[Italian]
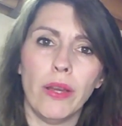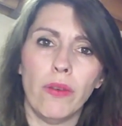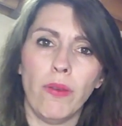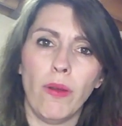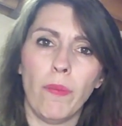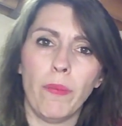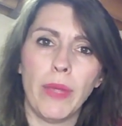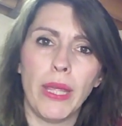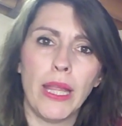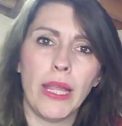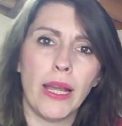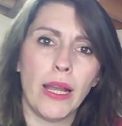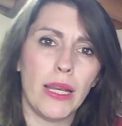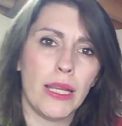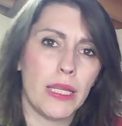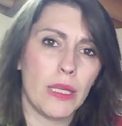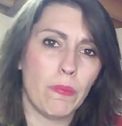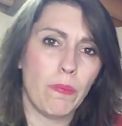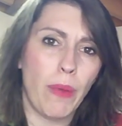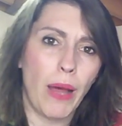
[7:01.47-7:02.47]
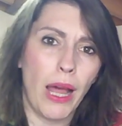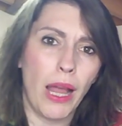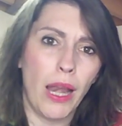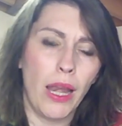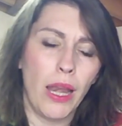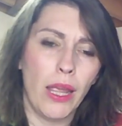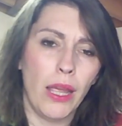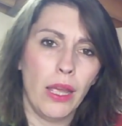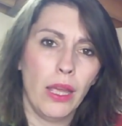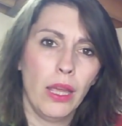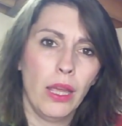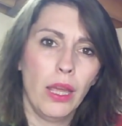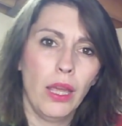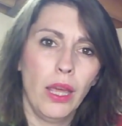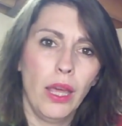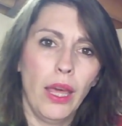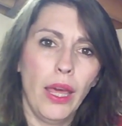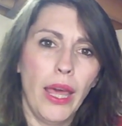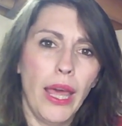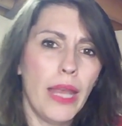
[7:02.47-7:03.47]
famiglia alle spalle,
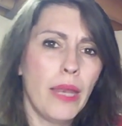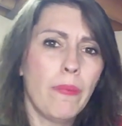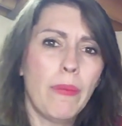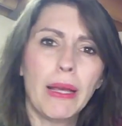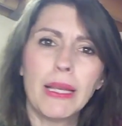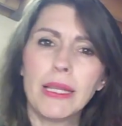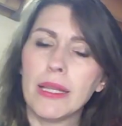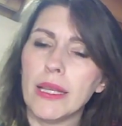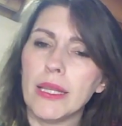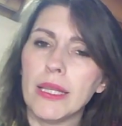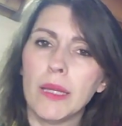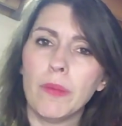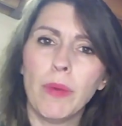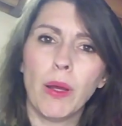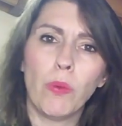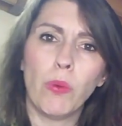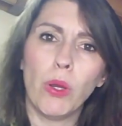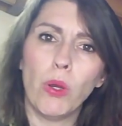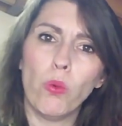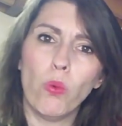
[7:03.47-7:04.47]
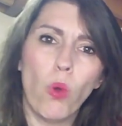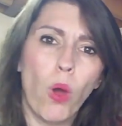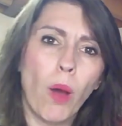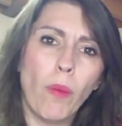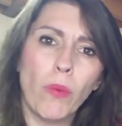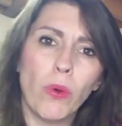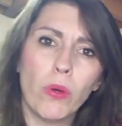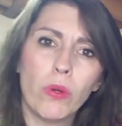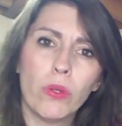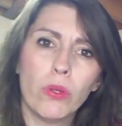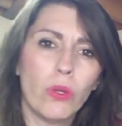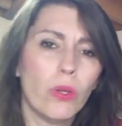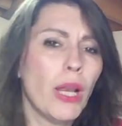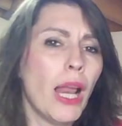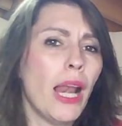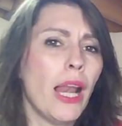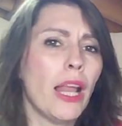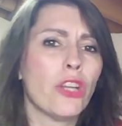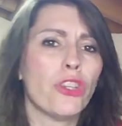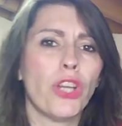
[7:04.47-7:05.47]
è rimasta insieme a quell'uomo, non
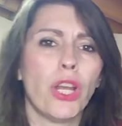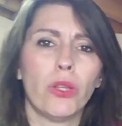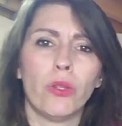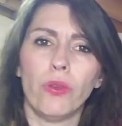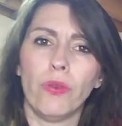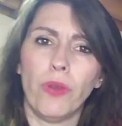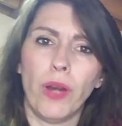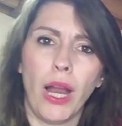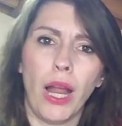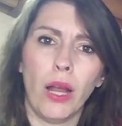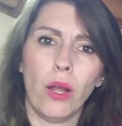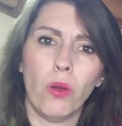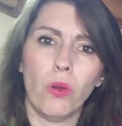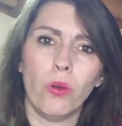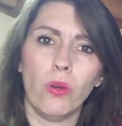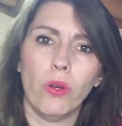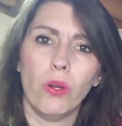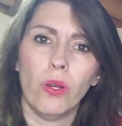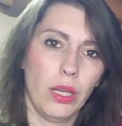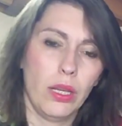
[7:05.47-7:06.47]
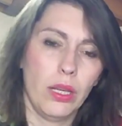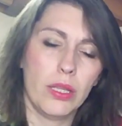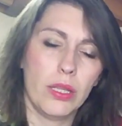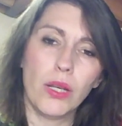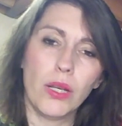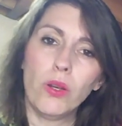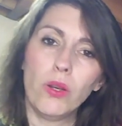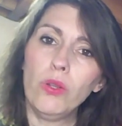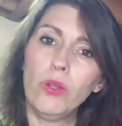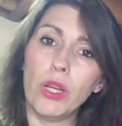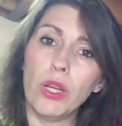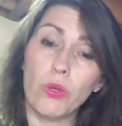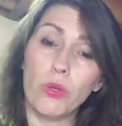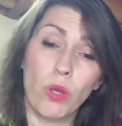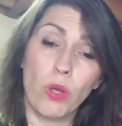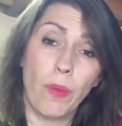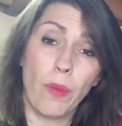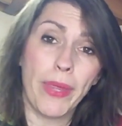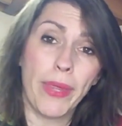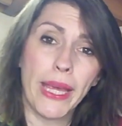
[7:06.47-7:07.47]
ha lasciato Franco. Secondo le
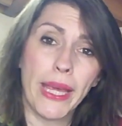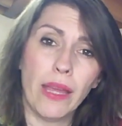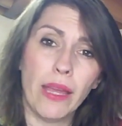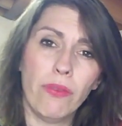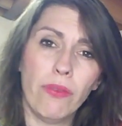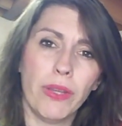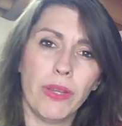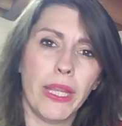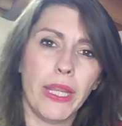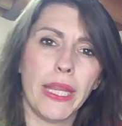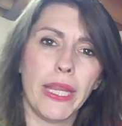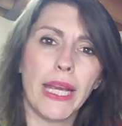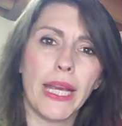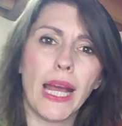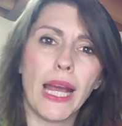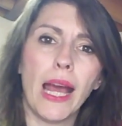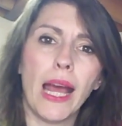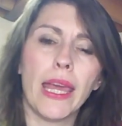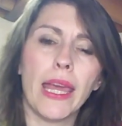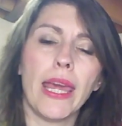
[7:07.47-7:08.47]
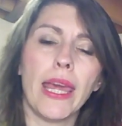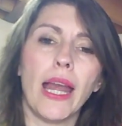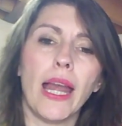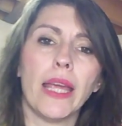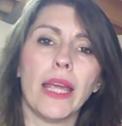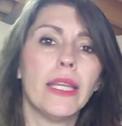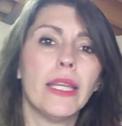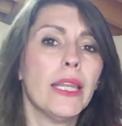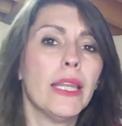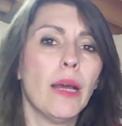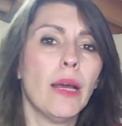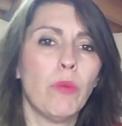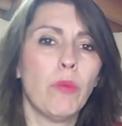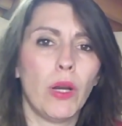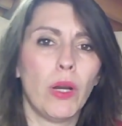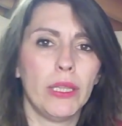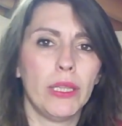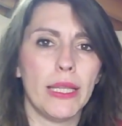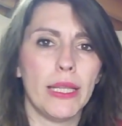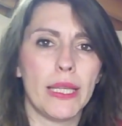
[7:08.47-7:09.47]
sue amiche, Federica era
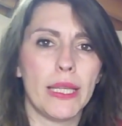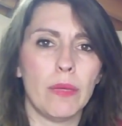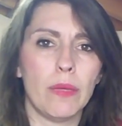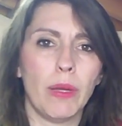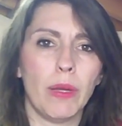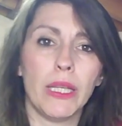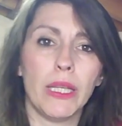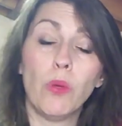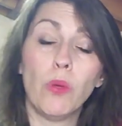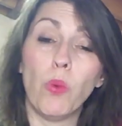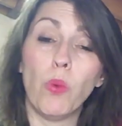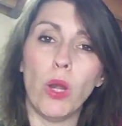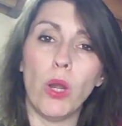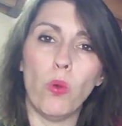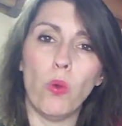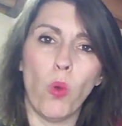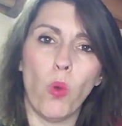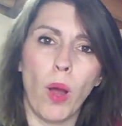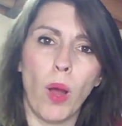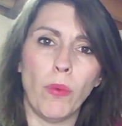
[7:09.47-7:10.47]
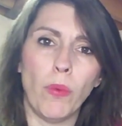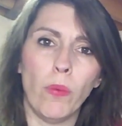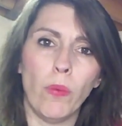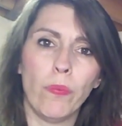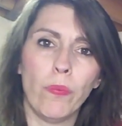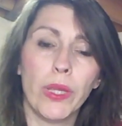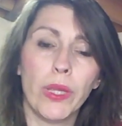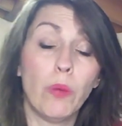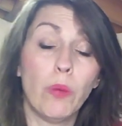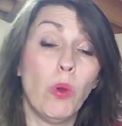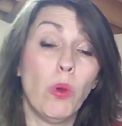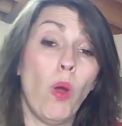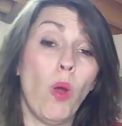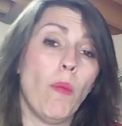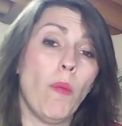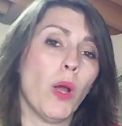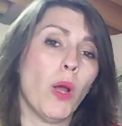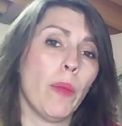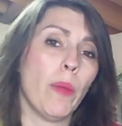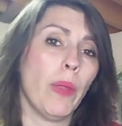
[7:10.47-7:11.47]
innamoratissima di quell'uomo, di
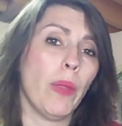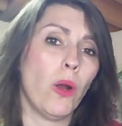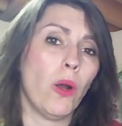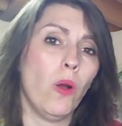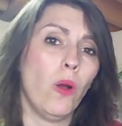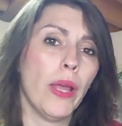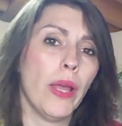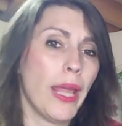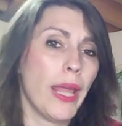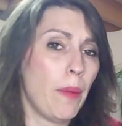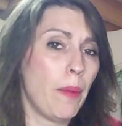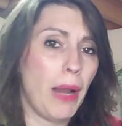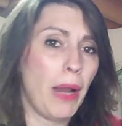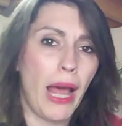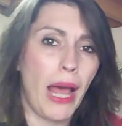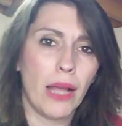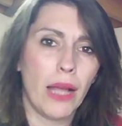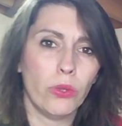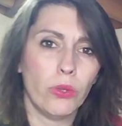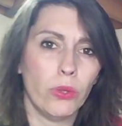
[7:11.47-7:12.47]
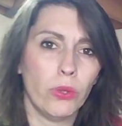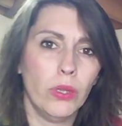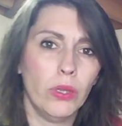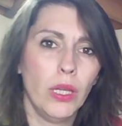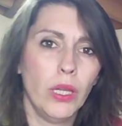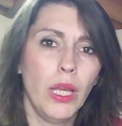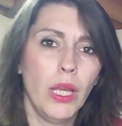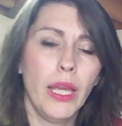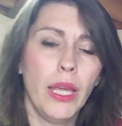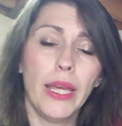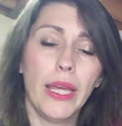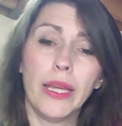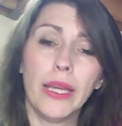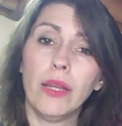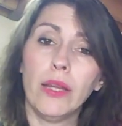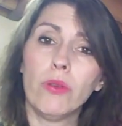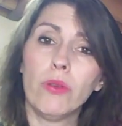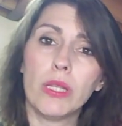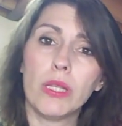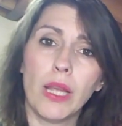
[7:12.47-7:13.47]
quell'uomo che però era malato e che
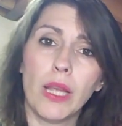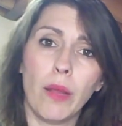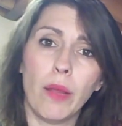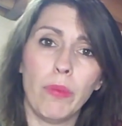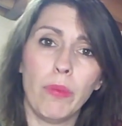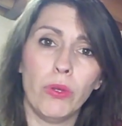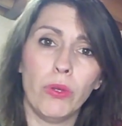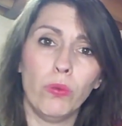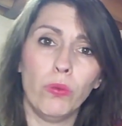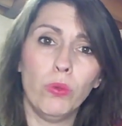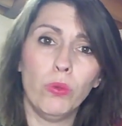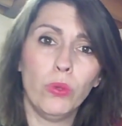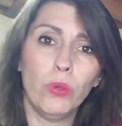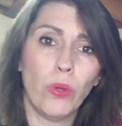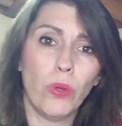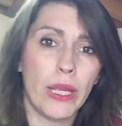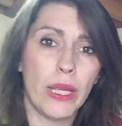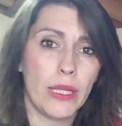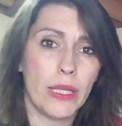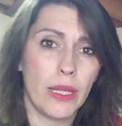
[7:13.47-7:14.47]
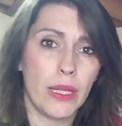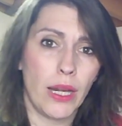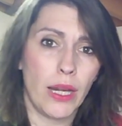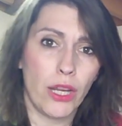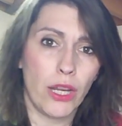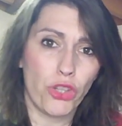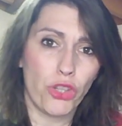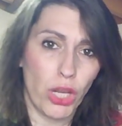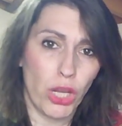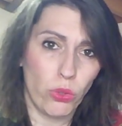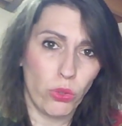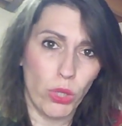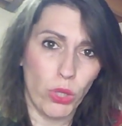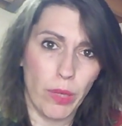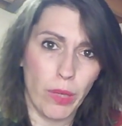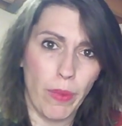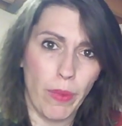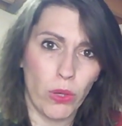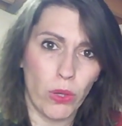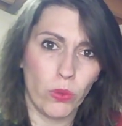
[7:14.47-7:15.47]
non sarebbe dovuto essere lasciato
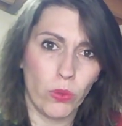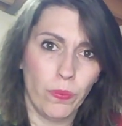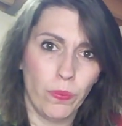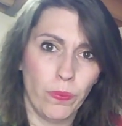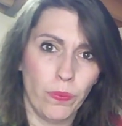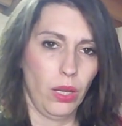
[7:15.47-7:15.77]
libero.